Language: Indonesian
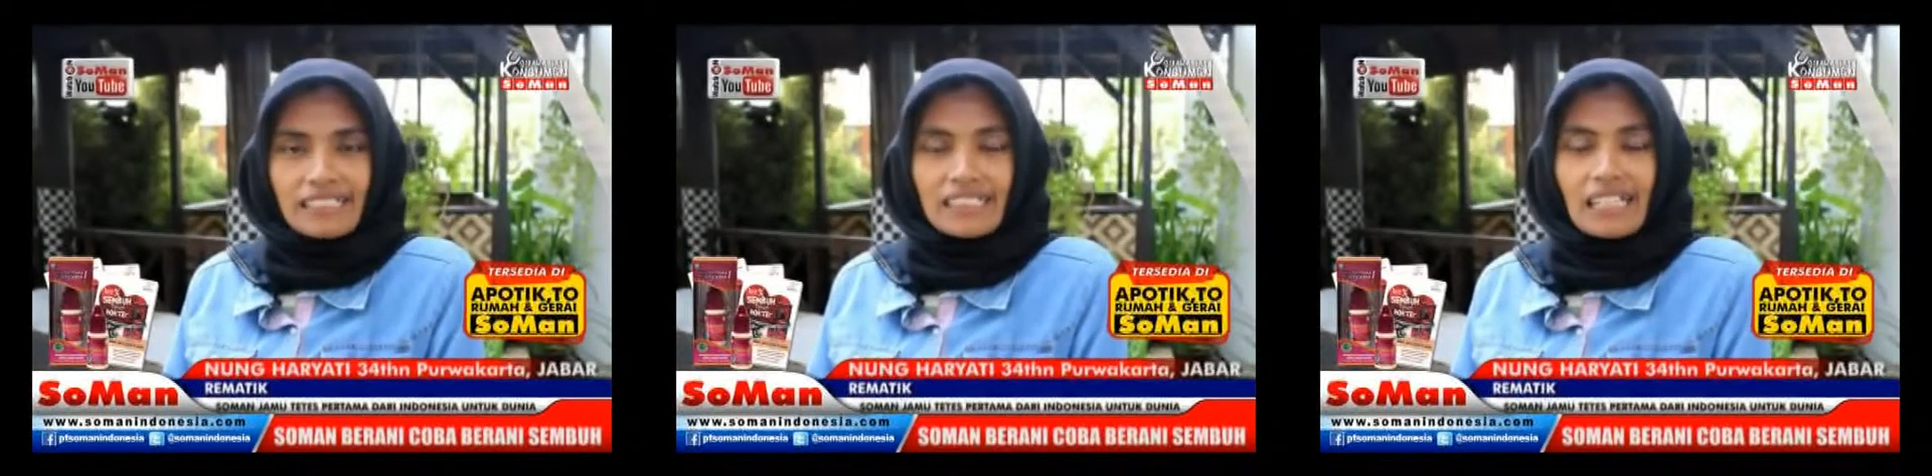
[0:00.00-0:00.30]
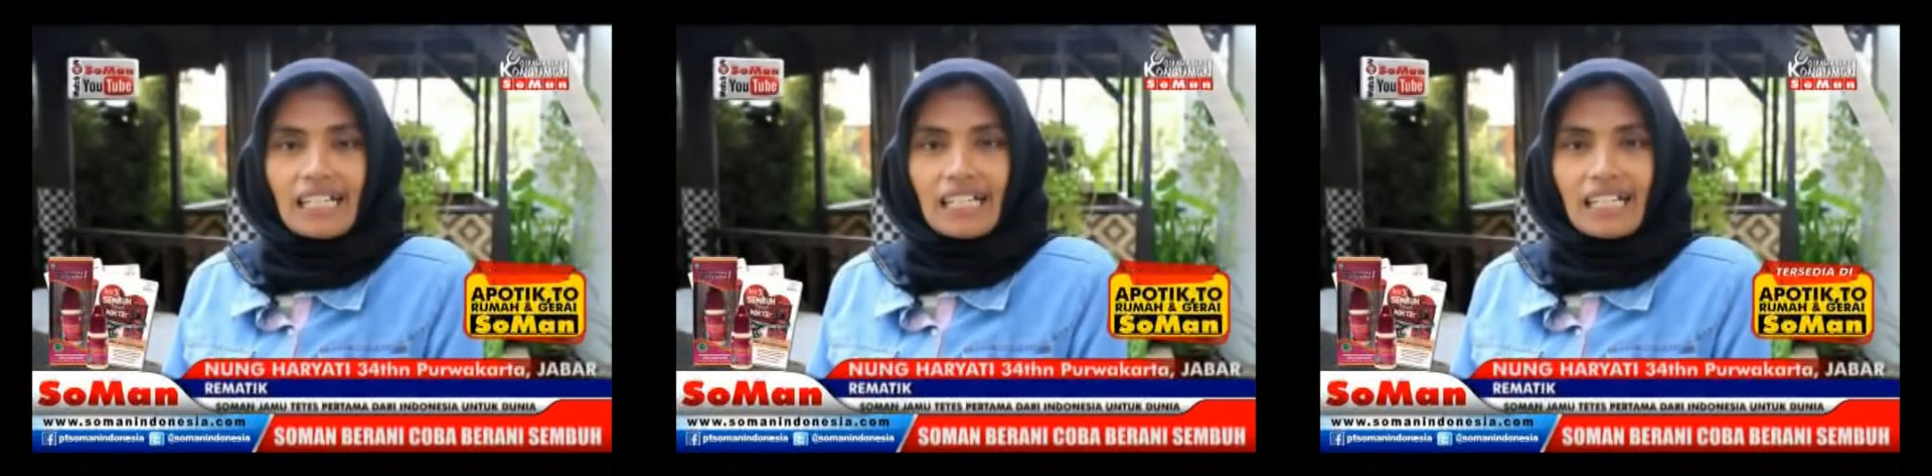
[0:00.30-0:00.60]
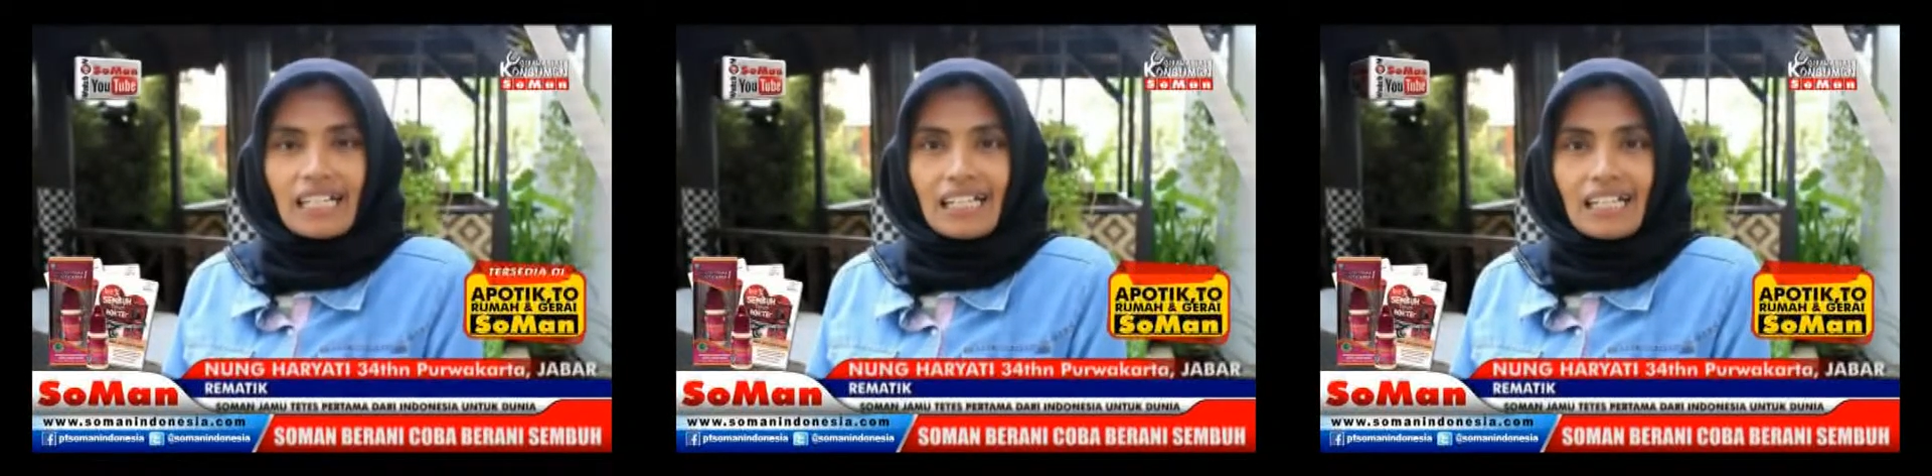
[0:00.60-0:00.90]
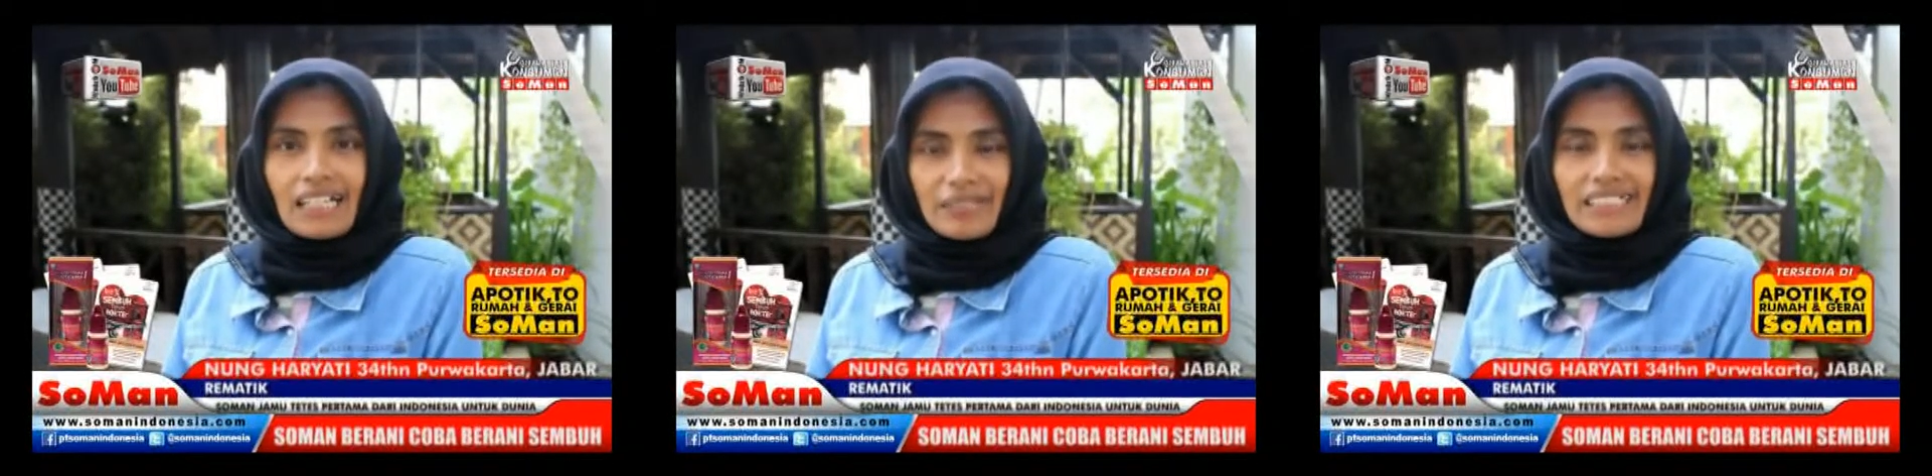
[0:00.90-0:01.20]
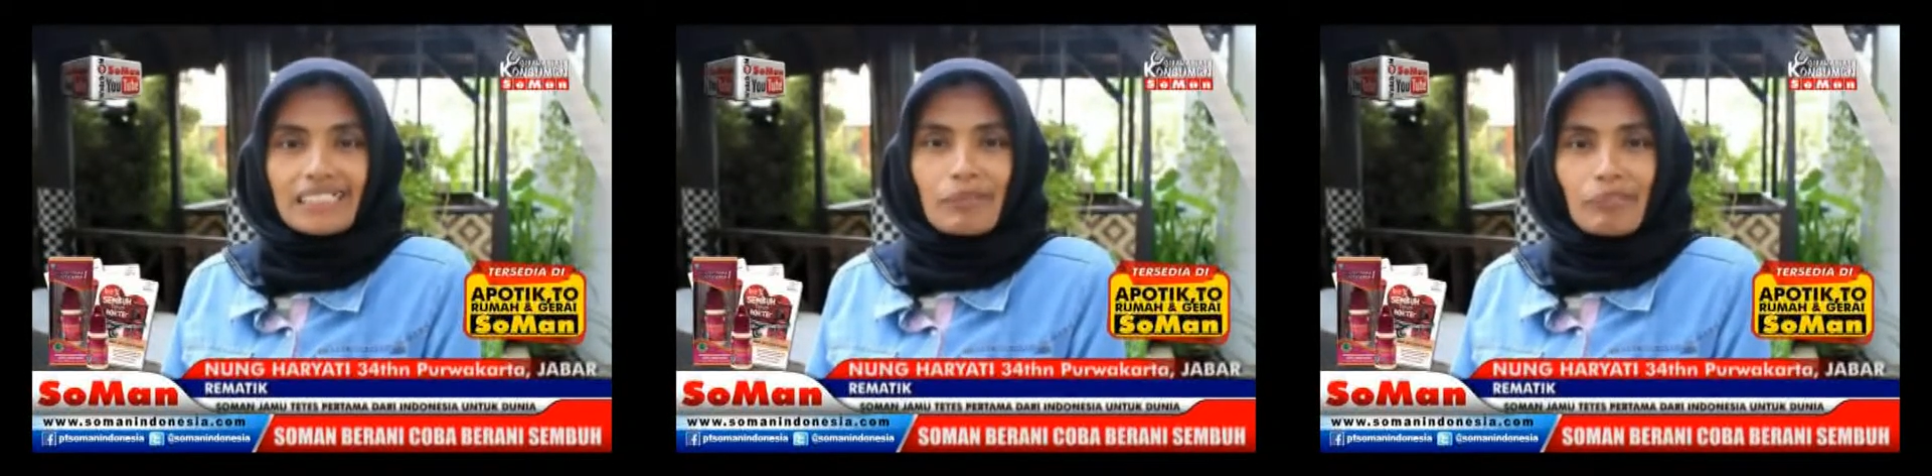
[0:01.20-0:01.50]
eh 3
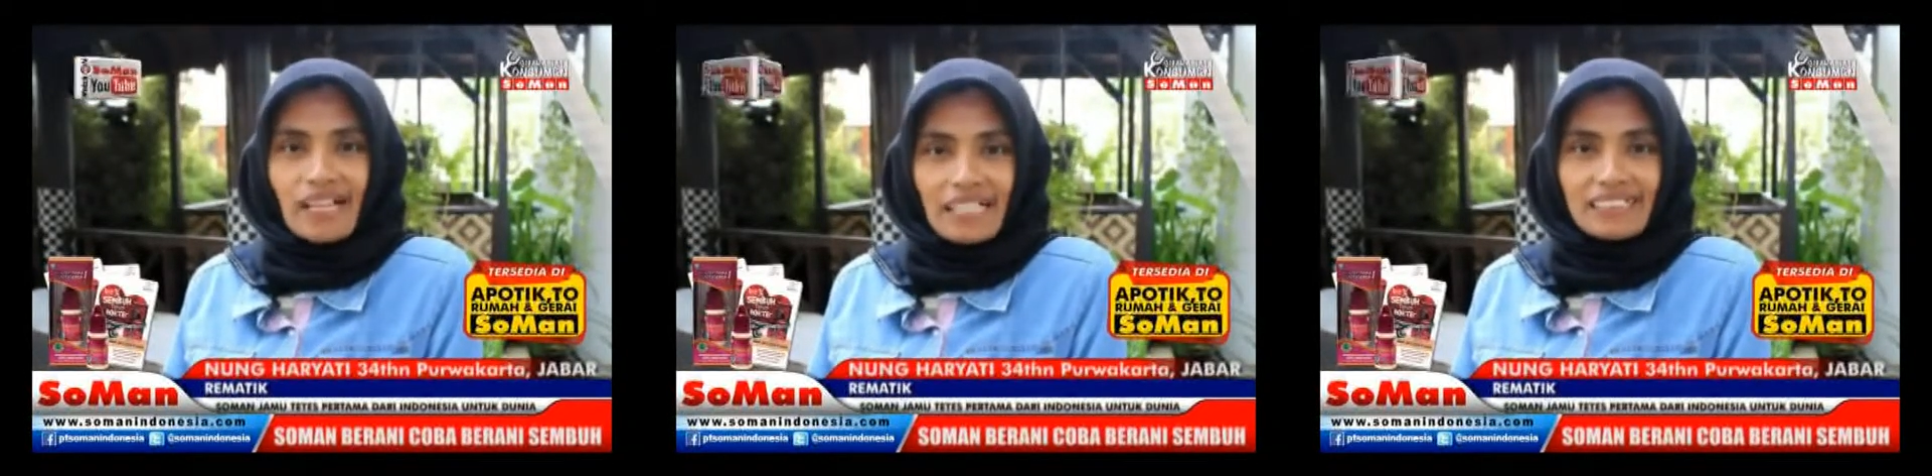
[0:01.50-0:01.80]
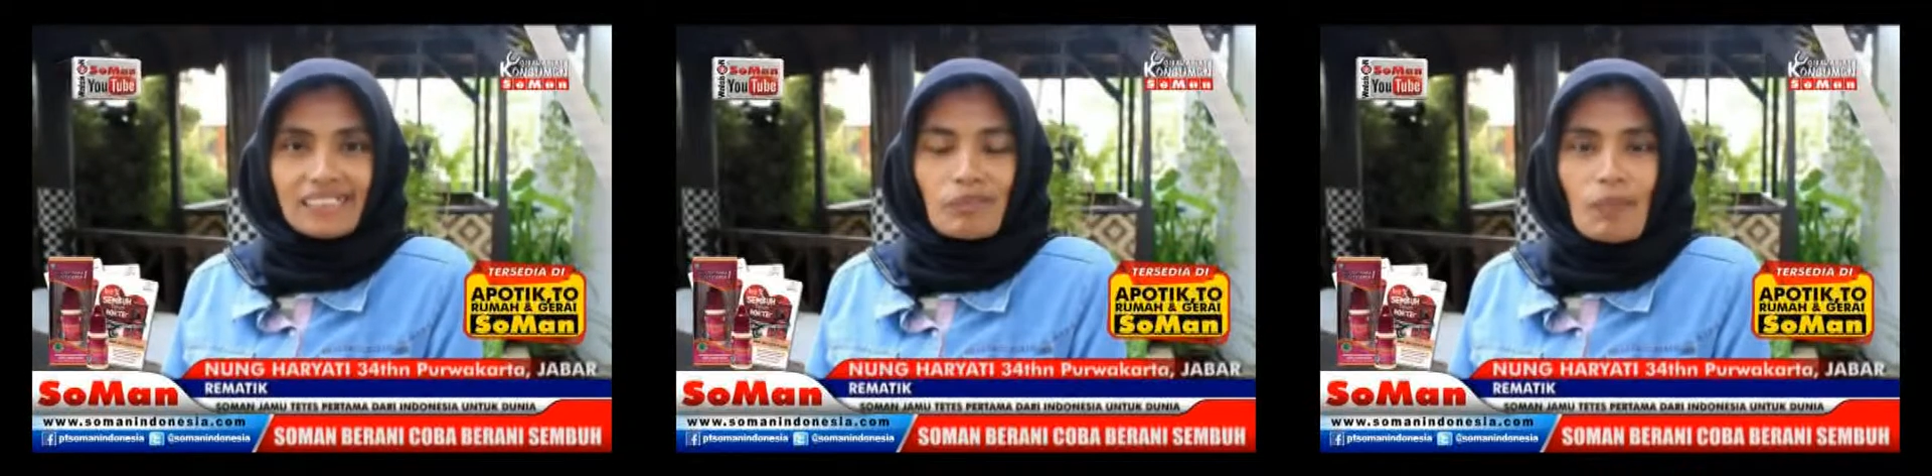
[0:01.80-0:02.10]
ya 34.